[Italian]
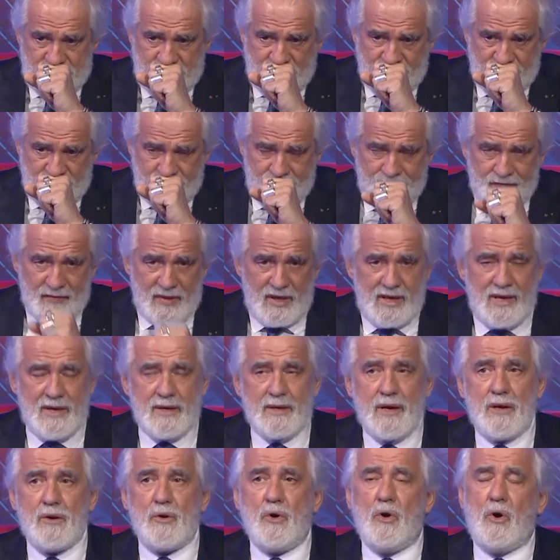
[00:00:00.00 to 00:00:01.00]
in
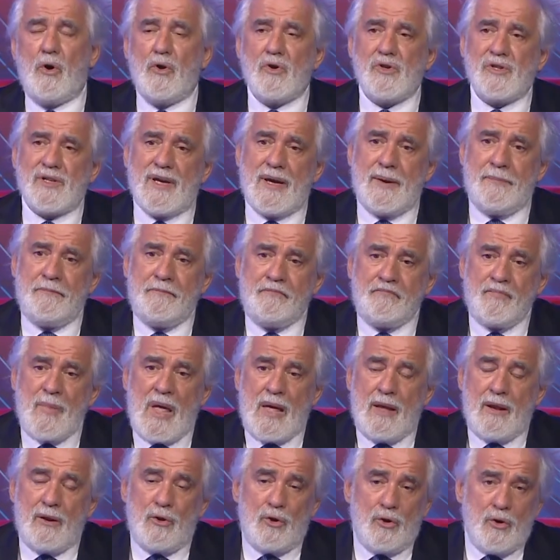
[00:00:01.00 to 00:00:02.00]
che cosa?
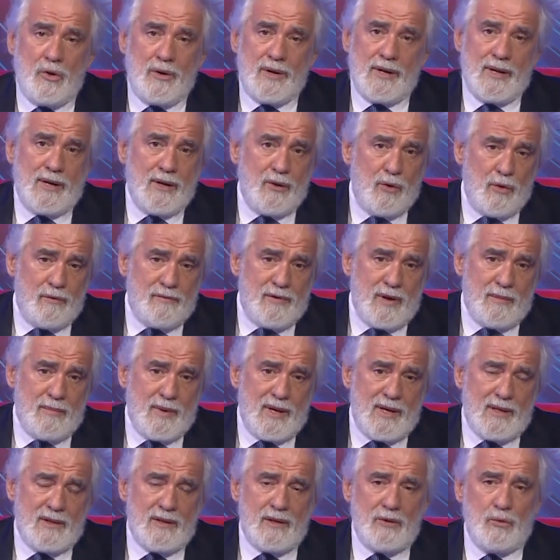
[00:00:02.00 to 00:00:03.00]
Non
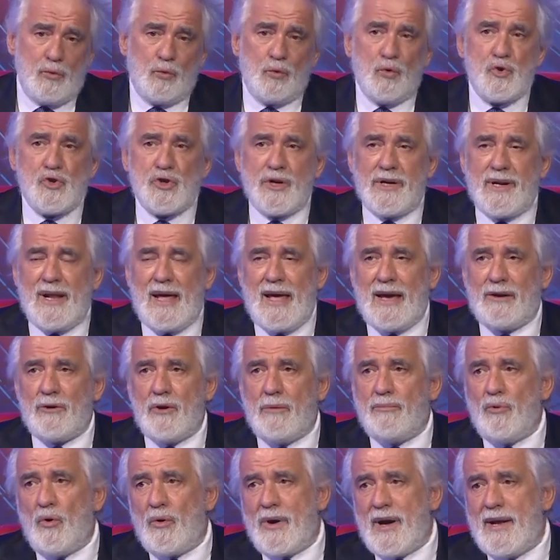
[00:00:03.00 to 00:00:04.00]
ovviamente in uno
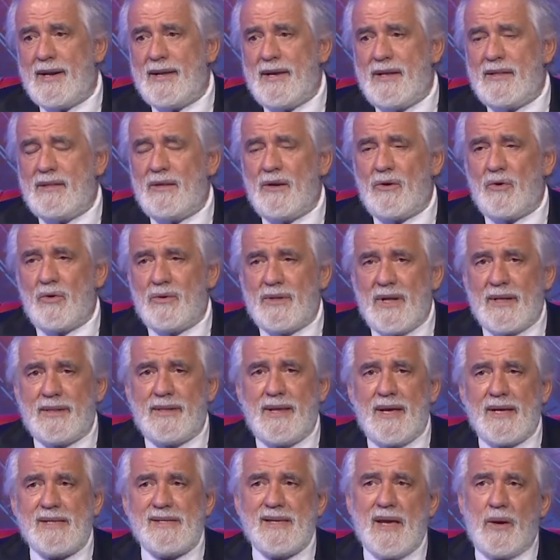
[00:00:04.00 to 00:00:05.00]
scenario apocalittico da
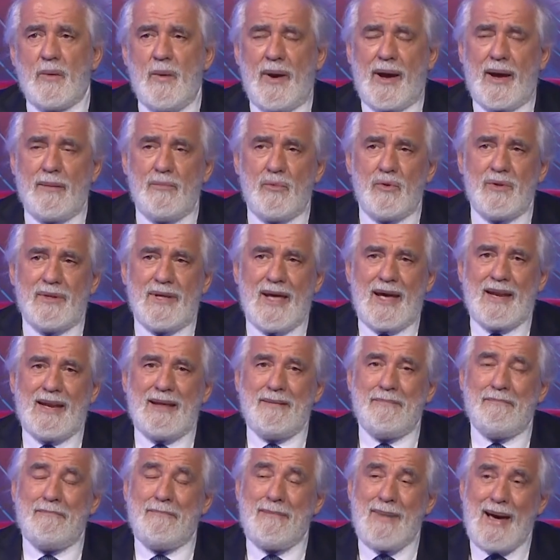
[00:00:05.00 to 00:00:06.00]
terza guerra
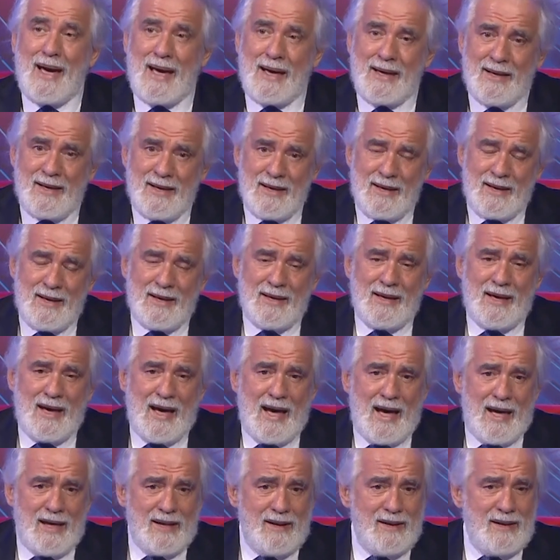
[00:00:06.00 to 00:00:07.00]
mondiale, ma
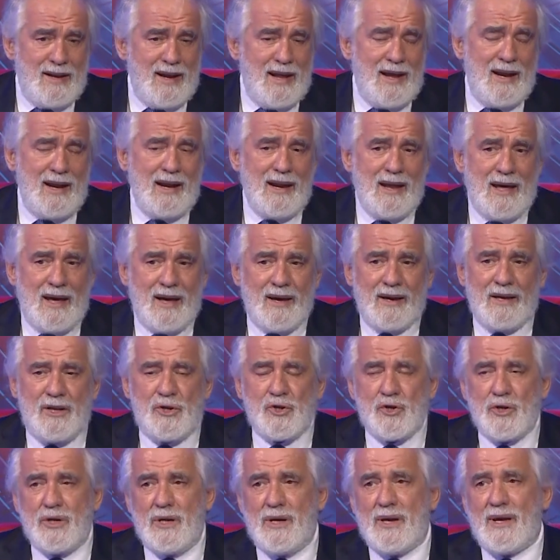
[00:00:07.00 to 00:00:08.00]
nella
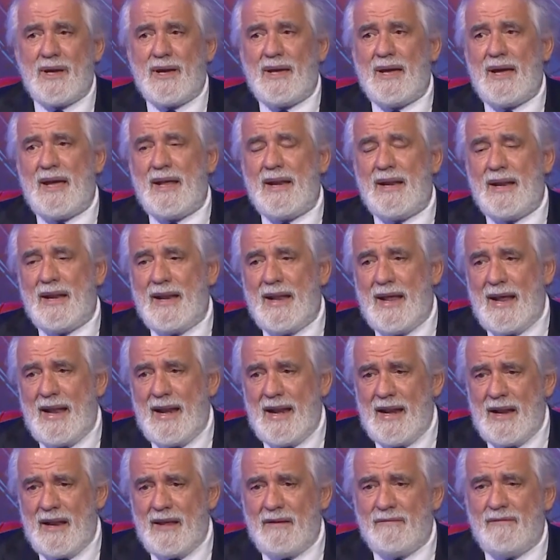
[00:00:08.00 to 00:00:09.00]
ricerca,
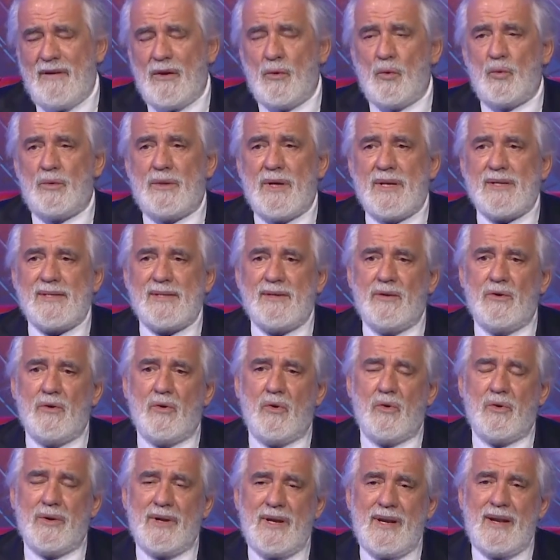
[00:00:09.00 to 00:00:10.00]
nelle
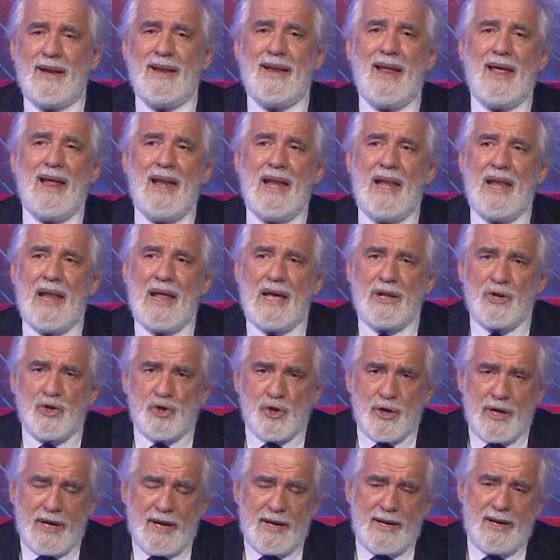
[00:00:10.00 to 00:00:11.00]
valutazioni, nella
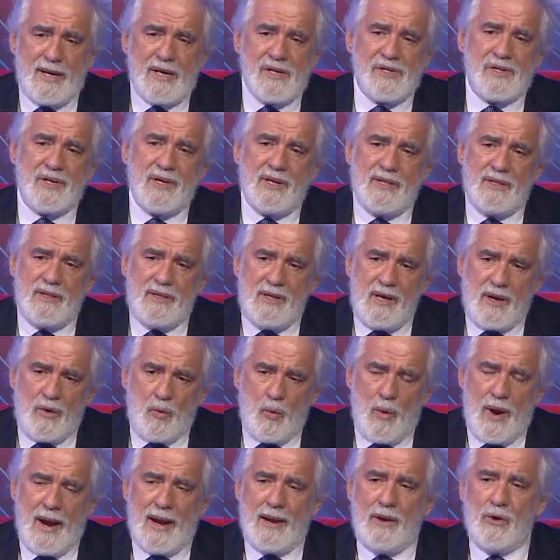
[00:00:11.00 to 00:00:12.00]
genesi di
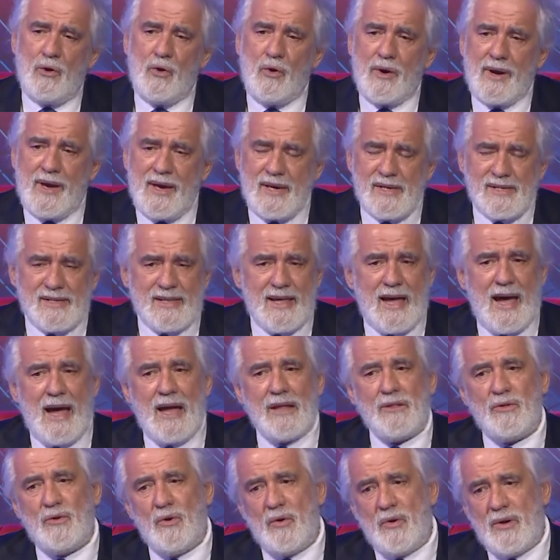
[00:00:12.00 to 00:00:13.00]
quello che è
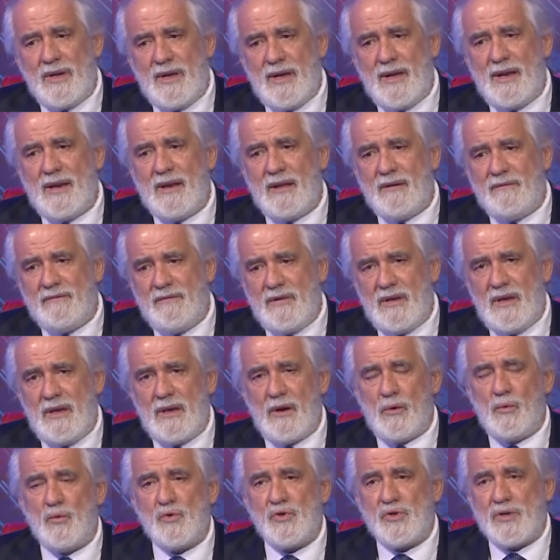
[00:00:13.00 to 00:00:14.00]
stato il
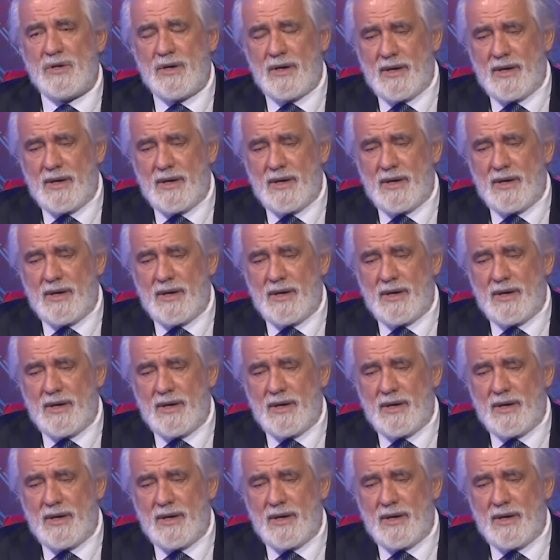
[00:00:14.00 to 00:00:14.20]
virus